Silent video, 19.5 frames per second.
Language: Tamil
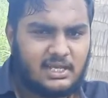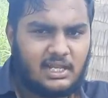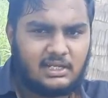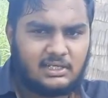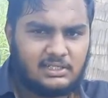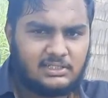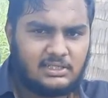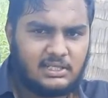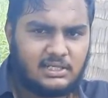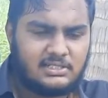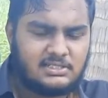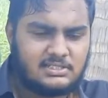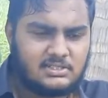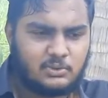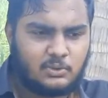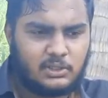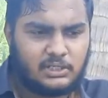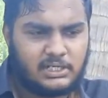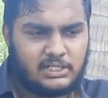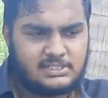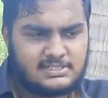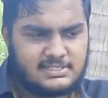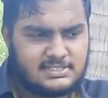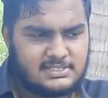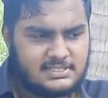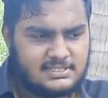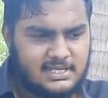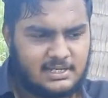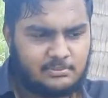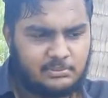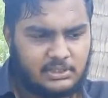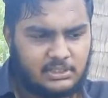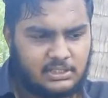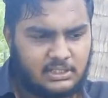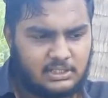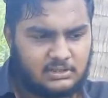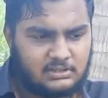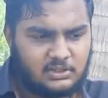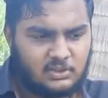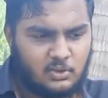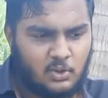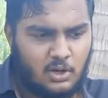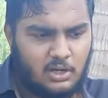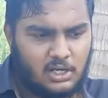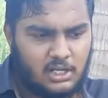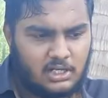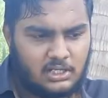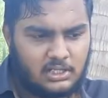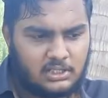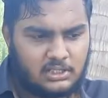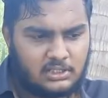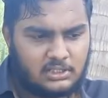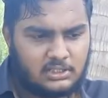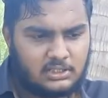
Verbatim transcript: எனக்கு தெரிஞ்ச ஒன் டென் சிசி செக்மெண்ட்டில் வந்து ஹோண்டாவில்